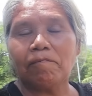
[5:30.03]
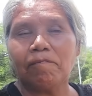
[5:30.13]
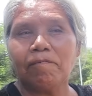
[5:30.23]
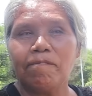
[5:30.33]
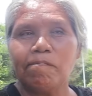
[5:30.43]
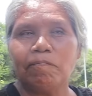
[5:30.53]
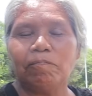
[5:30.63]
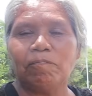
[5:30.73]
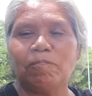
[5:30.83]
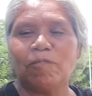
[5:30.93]

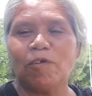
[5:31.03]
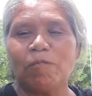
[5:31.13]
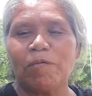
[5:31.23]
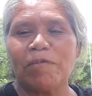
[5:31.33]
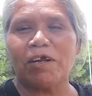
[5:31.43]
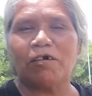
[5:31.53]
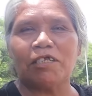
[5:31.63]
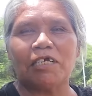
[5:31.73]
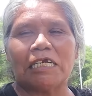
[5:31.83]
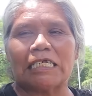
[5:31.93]
Mm, lo primero,
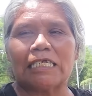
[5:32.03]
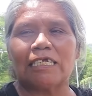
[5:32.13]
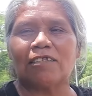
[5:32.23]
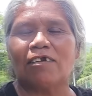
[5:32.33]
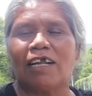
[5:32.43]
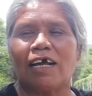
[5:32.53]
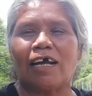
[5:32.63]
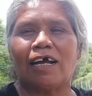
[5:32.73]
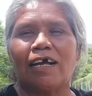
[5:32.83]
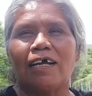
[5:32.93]
si necesito
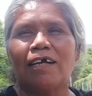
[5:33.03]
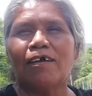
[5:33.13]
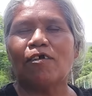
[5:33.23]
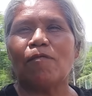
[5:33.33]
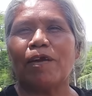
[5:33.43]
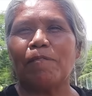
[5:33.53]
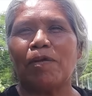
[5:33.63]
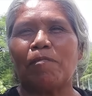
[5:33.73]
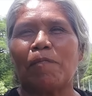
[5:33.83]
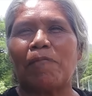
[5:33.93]
la, como
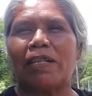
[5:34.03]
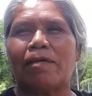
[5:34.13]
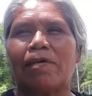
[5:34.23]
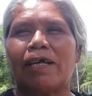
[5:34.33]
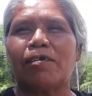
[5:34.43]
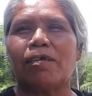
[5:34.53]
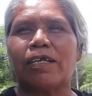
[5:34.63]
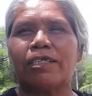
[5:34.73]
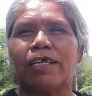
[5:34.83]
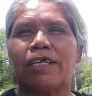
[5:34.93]
ejemplo, el papel de baño, el
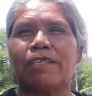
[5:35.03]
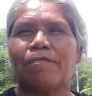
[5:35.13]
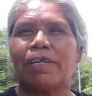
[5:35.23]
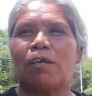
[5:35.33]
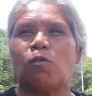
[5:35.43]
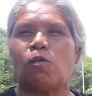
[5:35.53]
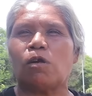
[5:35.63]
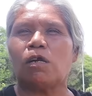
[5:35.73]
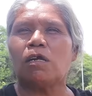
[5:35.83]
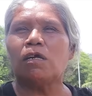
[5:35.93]
aceite,
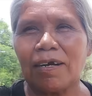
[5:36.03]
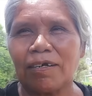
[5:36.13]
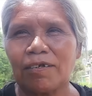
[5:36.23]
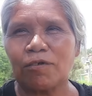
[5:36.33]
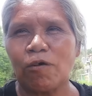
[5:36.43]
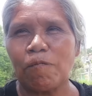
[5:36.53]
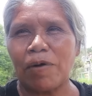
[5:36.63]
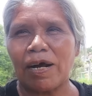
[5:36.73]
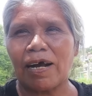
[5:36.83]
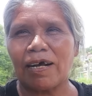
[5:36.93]
frijol,
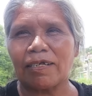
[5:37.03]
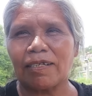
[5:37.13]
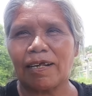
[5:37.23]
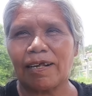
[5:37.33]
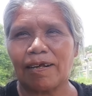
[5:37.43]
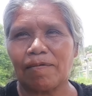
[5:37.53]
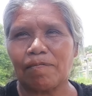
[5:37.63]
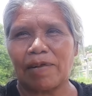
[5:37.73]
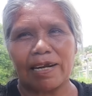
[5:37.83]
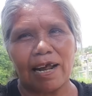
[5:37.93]
sopa, este,
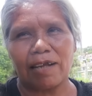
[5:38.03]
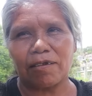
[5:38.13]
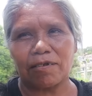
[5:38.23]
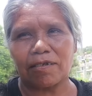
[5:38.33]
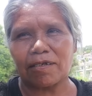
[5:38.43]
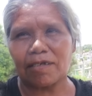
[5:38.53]
variados.